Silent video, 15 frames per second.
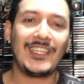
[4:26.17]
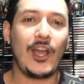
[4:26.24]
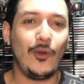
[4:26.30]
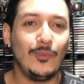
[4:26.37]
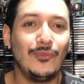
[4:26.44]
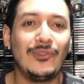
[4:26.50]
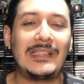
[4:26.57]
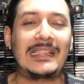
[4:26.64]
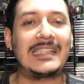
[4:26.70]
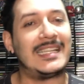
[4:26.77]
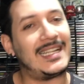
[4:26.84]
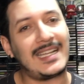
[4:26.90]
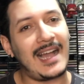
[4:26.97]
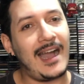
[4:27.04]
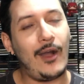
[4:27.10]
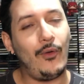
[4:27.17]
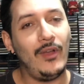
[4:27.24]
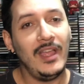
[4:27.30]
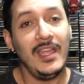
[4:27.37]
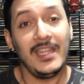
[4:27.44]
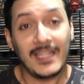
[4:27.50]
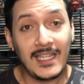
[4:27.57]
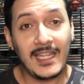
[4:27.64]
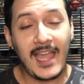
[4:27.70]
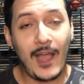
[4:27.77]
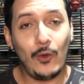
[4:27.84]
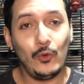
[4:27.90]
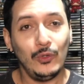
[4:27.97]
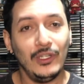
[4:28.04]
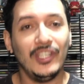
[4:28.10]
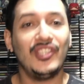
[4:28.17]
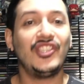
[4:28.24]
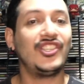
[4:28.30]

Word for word: que é um musical, que é o